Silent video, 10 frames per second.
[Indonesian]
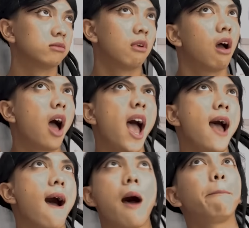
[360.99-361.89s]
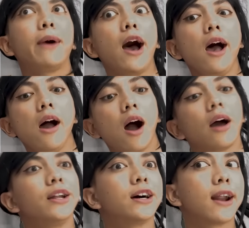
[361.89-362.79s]
Hah? Apa? Nggak
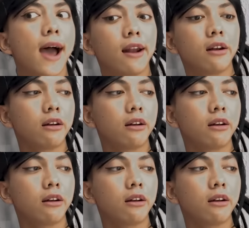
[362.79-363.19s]
kedengeran?